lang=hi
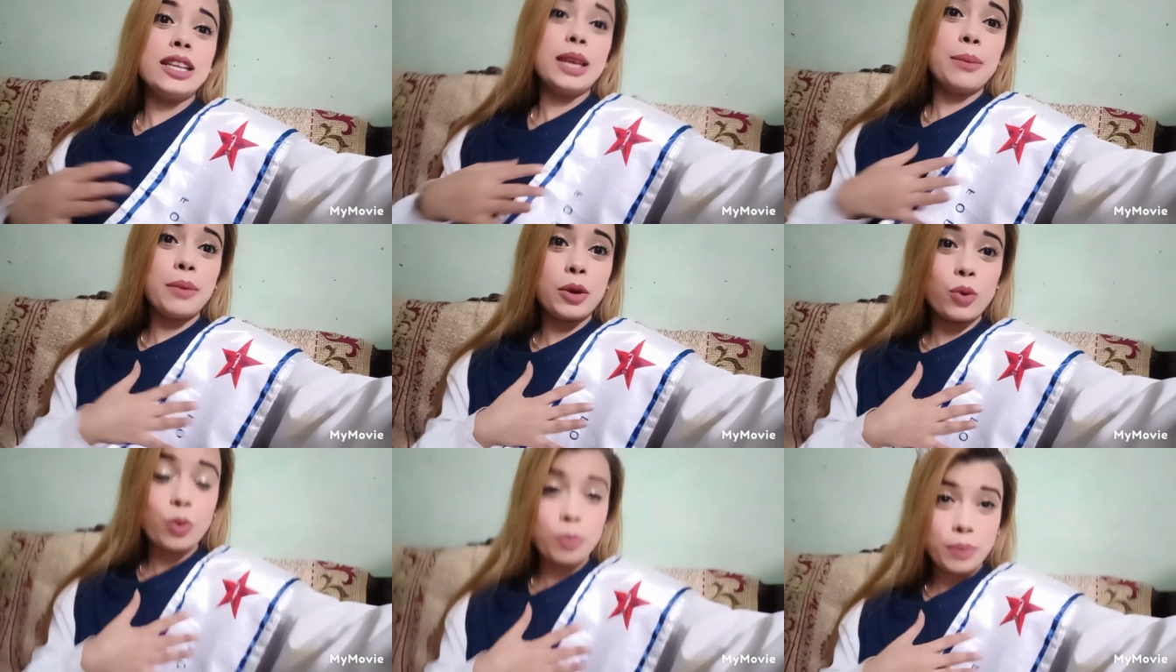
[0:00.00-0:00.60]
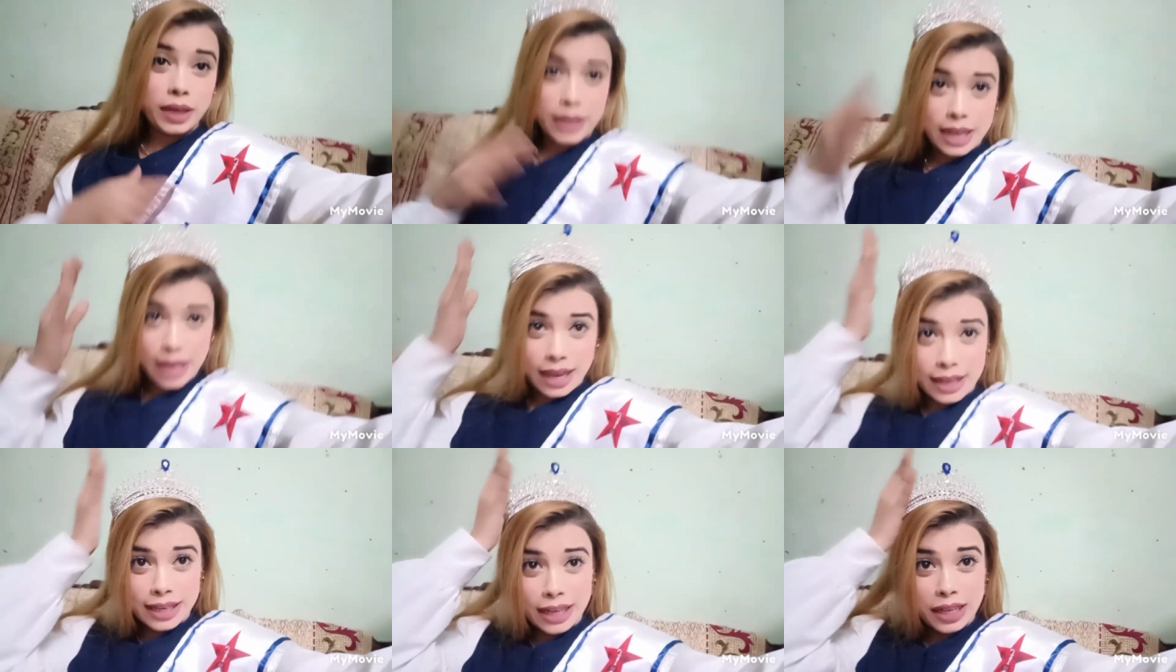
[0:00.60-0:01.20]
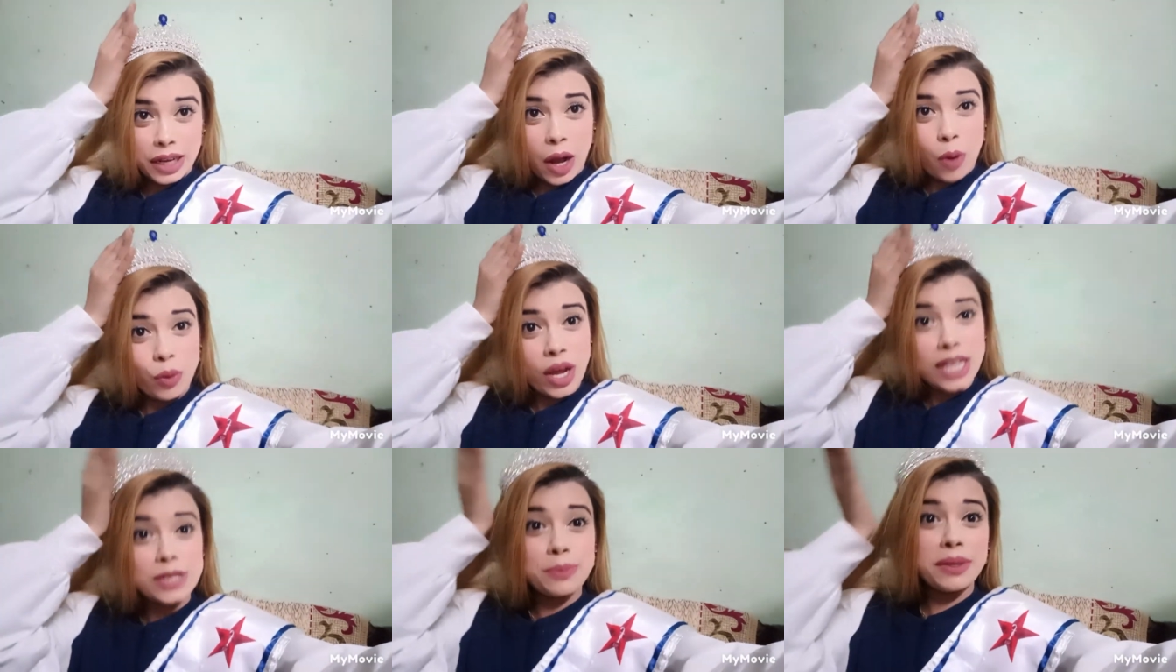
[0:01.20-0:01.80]
मेरे को मिला है ये क्राउन
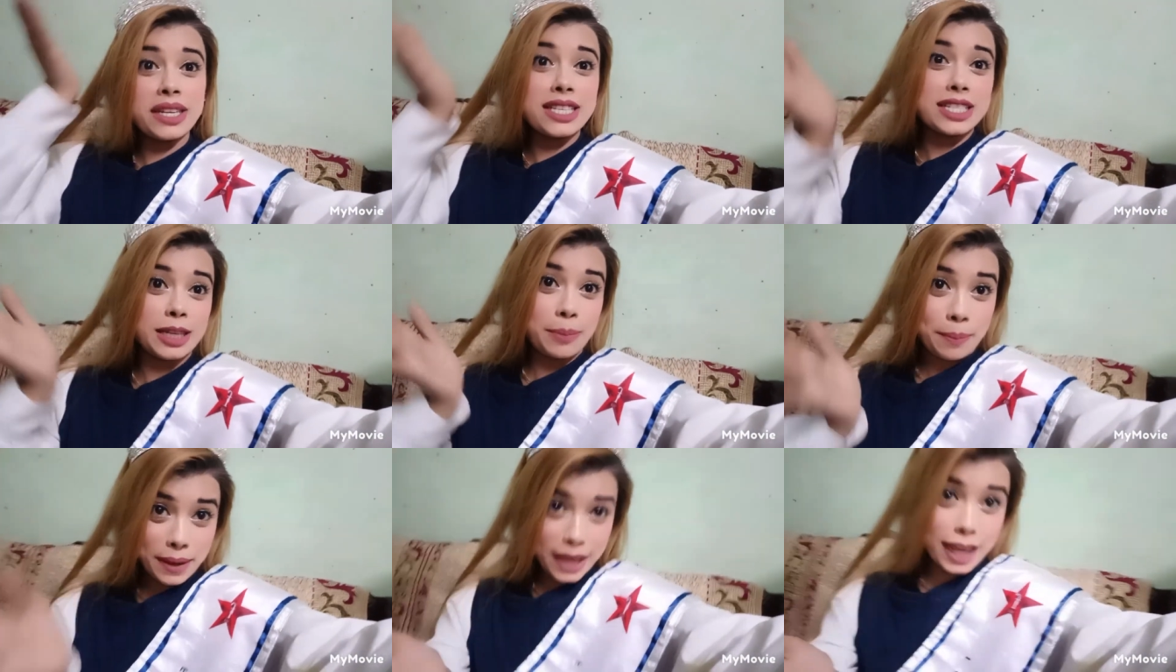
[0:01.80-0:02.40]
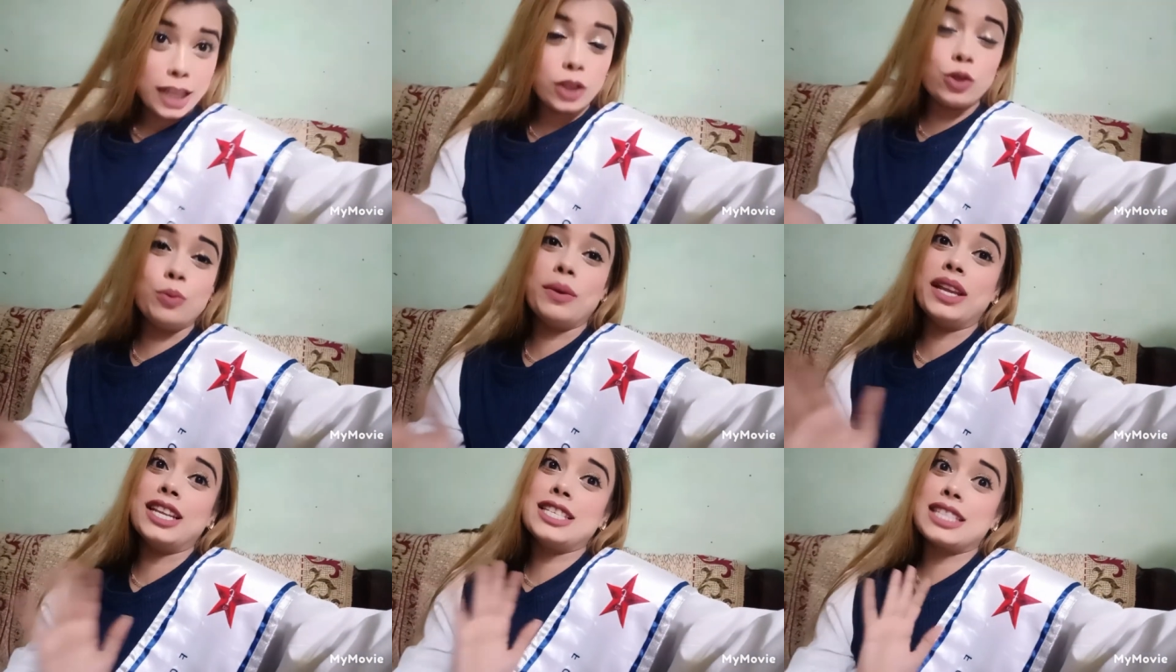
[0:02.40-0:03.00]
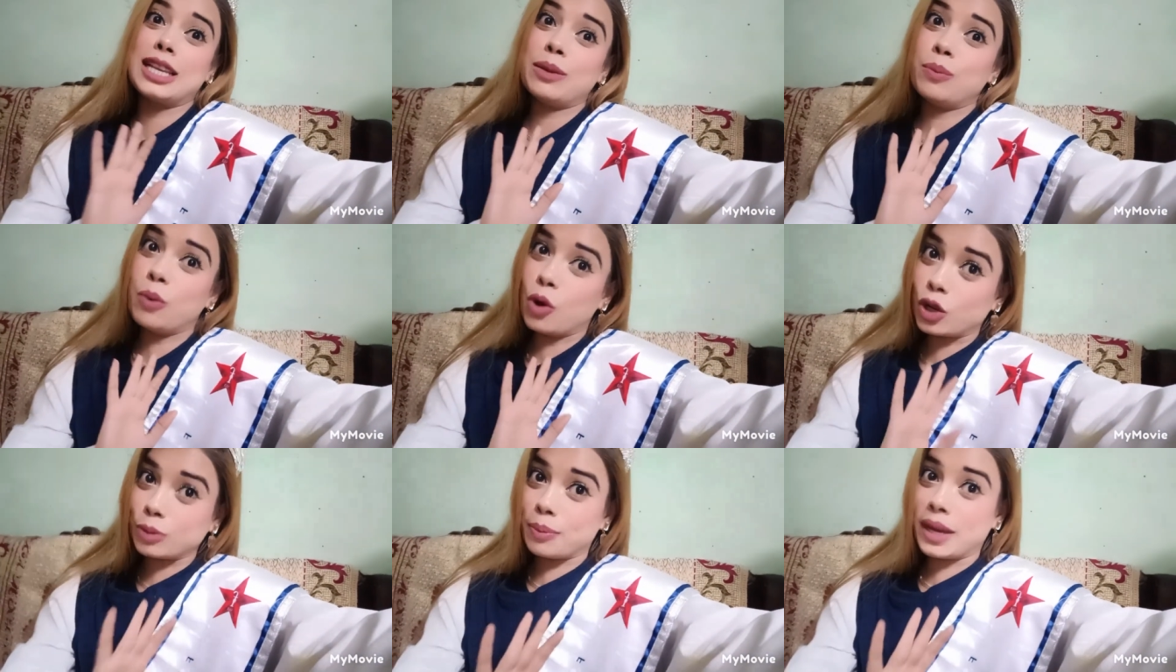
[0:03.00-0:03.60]
आज मेरे सर पे है तो मैंने इसलिए
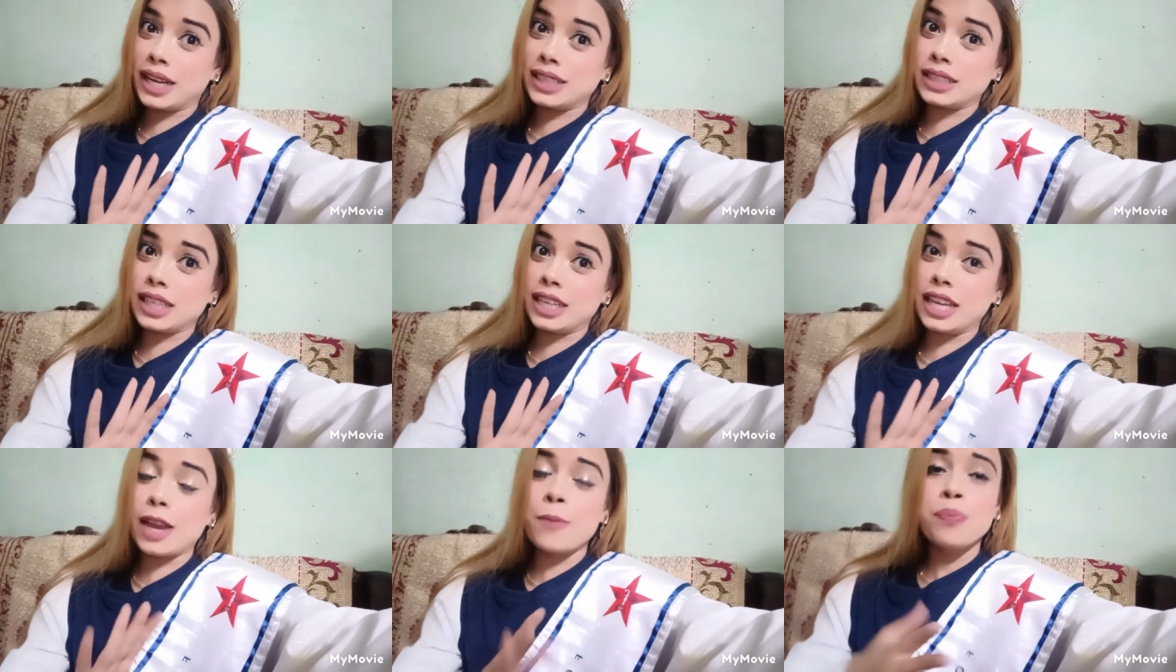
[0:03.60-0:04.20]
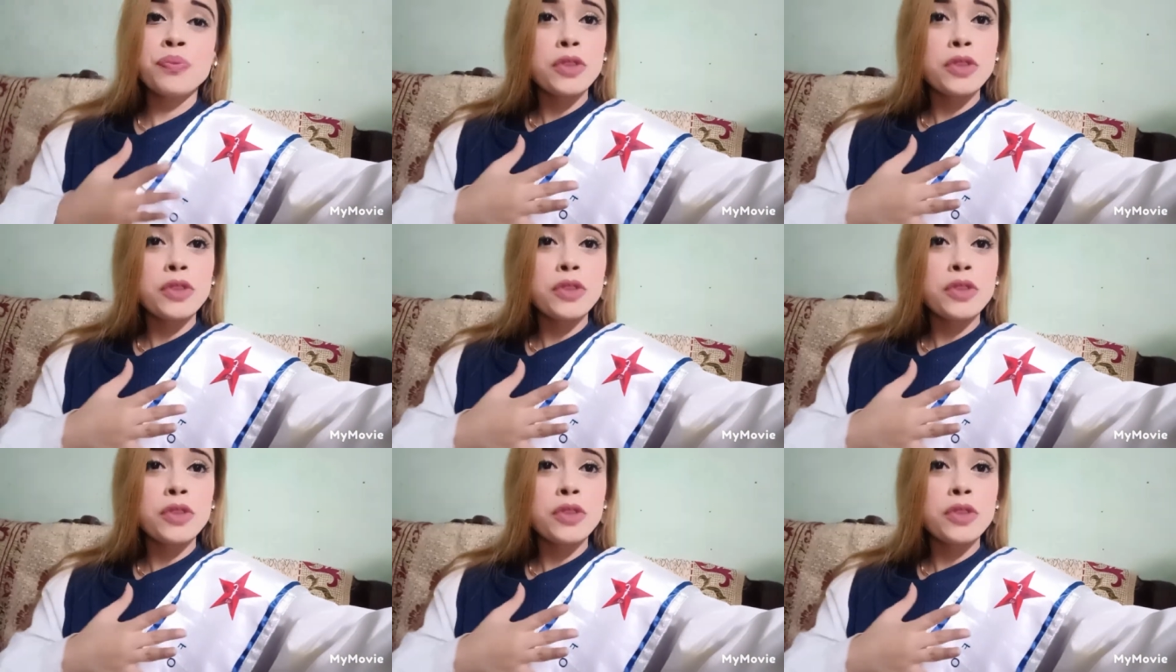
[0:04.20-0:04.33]
बहुत मेहनत करी है